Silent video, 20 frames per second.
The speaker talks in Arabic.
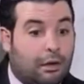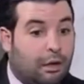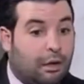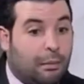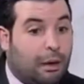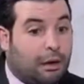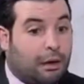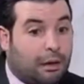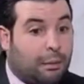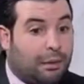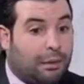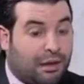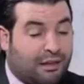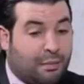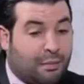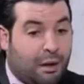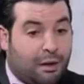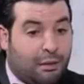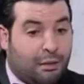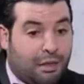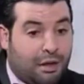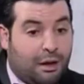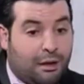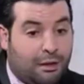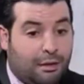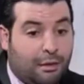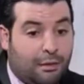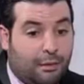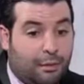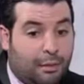كما كما تسمع
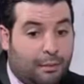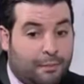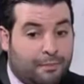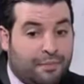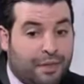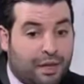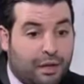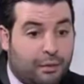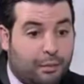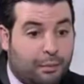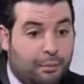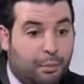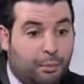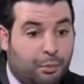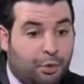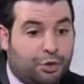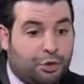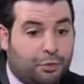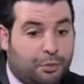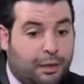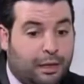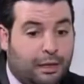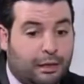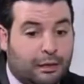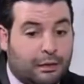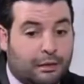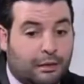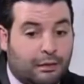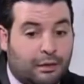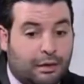مثلا
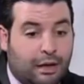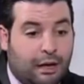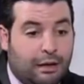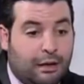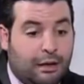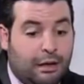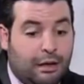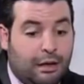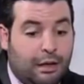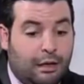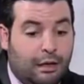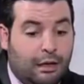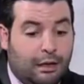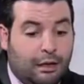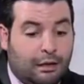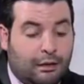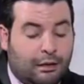مطربه تغني